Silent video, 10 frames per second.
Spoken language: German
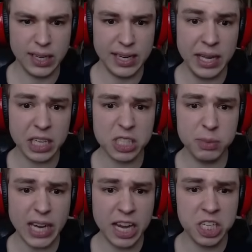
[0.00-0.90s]
Nähere ich
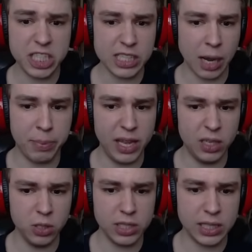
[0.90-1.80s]
mich eigentlich der
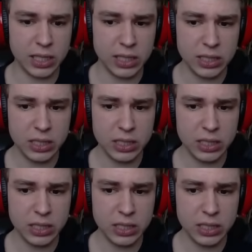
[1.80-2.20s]
Kapelle oder...